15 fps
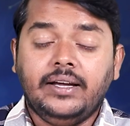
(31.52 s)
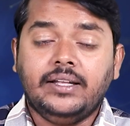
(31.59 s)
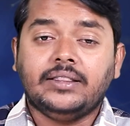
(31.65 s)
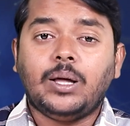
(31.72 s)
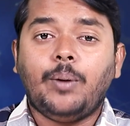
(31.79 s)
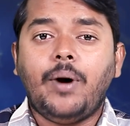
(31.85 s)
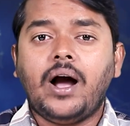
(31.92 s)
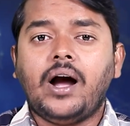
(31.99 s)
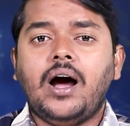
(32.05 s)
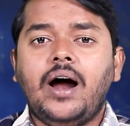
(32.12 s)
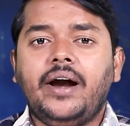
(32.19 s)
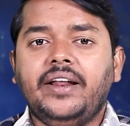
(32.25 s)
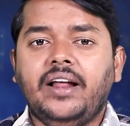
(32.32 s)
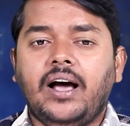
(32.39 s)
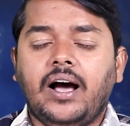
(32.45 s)
ఇంత బాగా
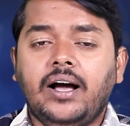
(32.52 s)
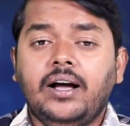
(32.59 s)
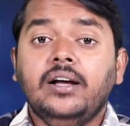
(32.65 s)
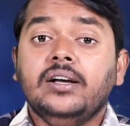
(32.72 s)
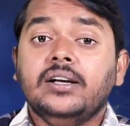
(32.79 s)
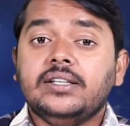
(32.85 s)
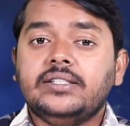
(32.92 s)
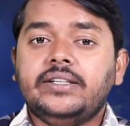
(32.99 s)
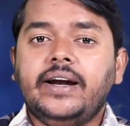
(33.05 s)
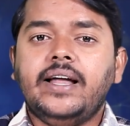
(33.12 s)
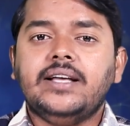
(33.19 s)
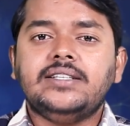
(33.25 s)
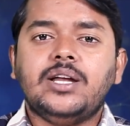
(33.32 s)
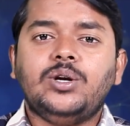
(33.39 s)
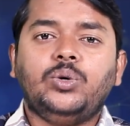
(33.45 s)
ఆడిన
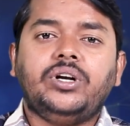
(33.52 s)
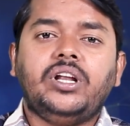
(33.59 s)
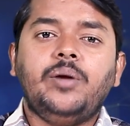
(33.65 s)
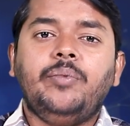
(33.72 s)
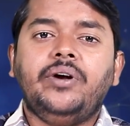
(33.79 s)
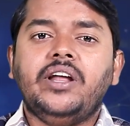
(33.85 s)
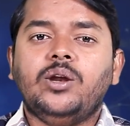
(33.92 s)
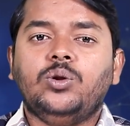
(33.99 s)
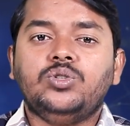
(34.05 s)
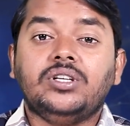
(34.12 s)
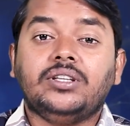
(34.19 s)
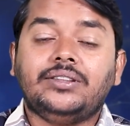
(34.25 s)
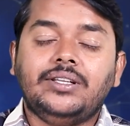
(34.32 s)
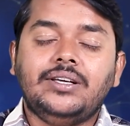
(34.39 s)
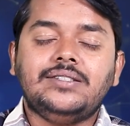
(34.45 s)
జడేజాను టీమిండియా నుంచి
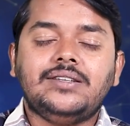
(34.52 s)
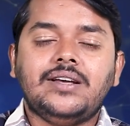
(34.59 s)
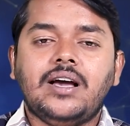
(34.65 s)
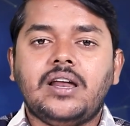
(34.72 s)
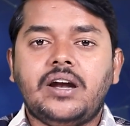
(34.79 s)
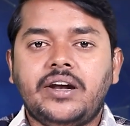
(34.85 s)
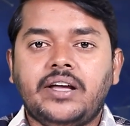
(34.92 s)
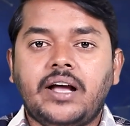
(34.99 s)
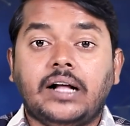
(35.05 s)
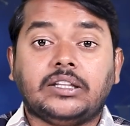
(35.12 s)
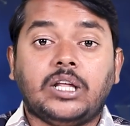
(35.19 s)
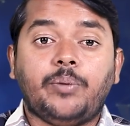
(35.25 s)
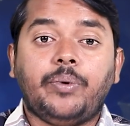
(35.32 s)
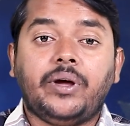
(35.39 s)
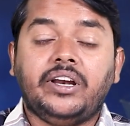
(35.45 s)
తీసేయాలని
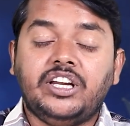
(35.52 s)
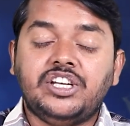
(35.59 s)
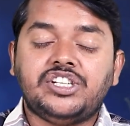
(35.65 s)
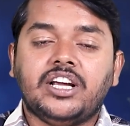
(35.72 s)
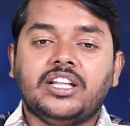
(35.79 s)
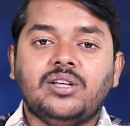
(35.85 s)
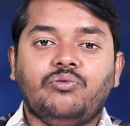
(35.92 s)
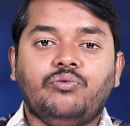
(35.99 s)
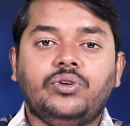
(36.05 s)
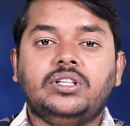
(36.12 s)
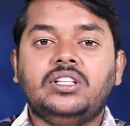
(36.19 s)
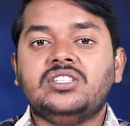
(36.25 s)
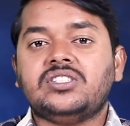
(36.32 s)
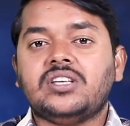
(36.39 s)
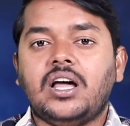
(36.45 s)
అతనిపై నిషేధం
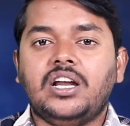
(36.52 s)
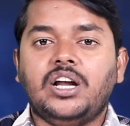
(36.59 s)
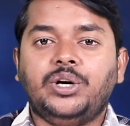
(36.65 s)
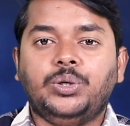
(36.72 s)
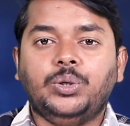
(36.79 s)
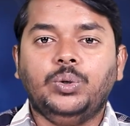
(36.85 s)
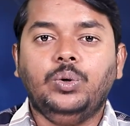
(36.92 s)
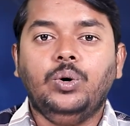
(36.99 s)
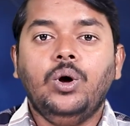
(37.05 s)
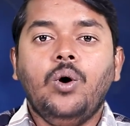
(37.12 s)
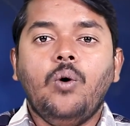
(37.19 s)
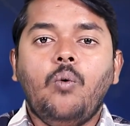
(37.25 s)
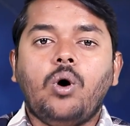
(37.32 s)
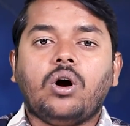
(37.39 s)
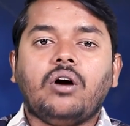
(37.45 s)
విధించాలి అంటూ
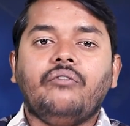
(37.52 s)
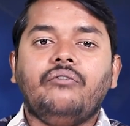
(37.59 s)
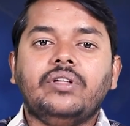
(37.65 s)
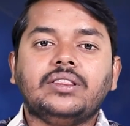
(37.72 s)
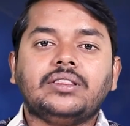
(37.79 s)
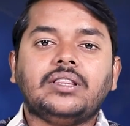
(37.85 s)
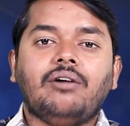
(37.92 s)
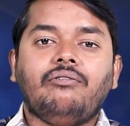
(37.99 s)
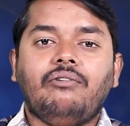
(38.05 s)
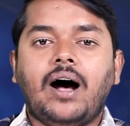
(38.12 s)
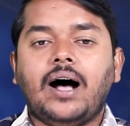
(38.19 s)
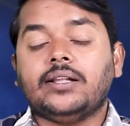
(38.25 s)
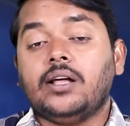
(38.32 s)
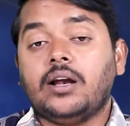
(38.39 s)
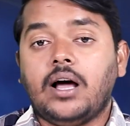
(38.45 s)
ఒక వింత
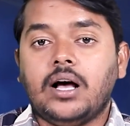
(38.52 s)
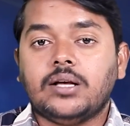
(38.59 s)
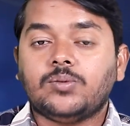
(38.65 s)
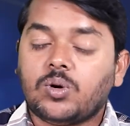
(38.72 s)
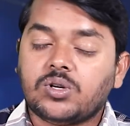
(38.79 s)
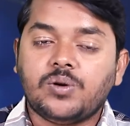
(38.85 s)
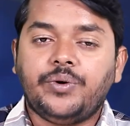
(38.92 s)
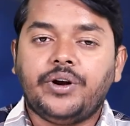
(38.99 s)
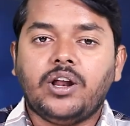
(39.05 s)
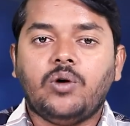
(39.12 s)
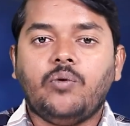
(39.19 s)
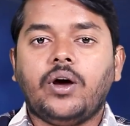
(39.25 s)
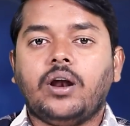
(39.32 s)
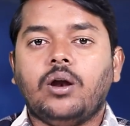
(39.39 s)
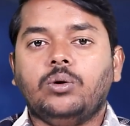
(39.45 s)
వాదన సోషల్ మీడియాలో
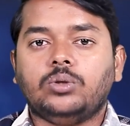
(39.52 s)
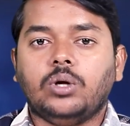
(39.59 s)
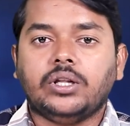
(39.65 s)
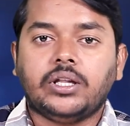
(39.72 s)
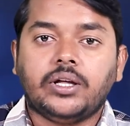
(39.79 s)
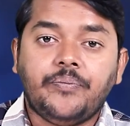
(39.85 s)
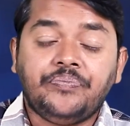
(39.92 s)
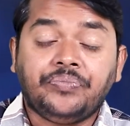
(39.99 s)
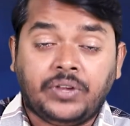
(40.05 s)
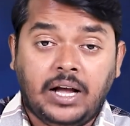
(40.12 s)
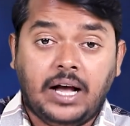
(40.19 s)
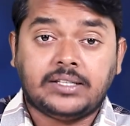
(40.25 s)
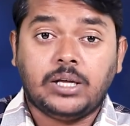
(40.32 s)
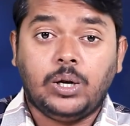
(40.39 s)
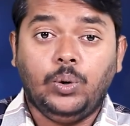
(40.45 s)
వైరల్ అవుతోంది
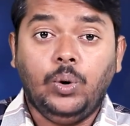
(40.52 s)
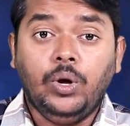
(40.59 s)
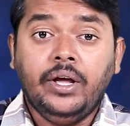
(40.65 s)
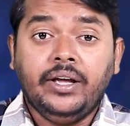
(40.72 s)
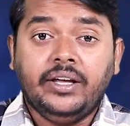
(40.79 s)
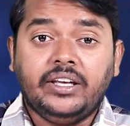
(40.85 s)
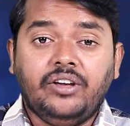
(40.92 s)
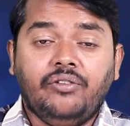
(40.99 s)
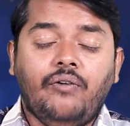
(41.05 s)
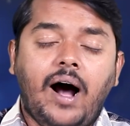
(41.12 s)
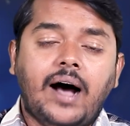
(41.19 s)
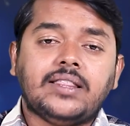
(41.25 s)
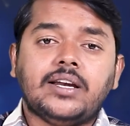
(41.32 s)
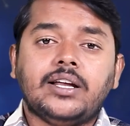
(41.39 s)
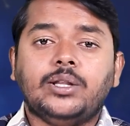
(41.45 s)
అసలు ఈ
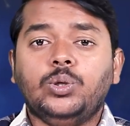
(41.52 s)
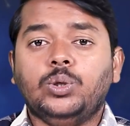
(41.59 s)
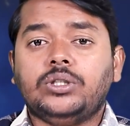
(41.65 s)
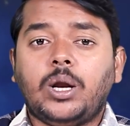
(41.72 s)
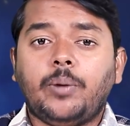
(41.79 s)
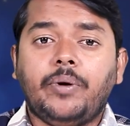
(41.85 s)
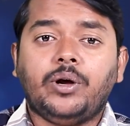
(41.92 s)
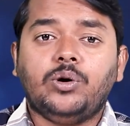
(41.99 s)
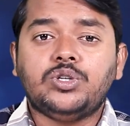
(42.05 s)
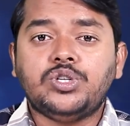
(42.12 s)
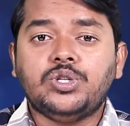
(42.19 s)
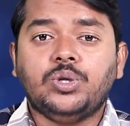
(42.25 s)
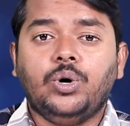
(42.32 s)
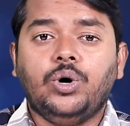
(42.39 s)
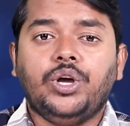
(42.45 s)
వాదన ఎందుకు తెరపైకి
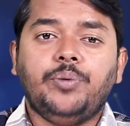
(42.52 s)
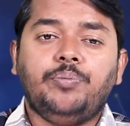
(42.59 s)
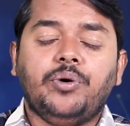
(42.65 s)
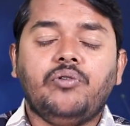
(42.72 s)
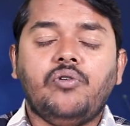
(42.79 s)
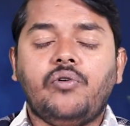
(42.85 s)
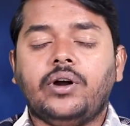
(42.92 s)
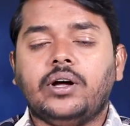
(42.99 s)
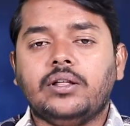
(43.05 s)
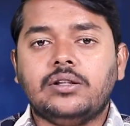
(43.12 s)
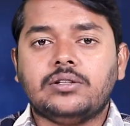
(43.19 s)
వచ్చిందో ఇప్పుడు వివరంగా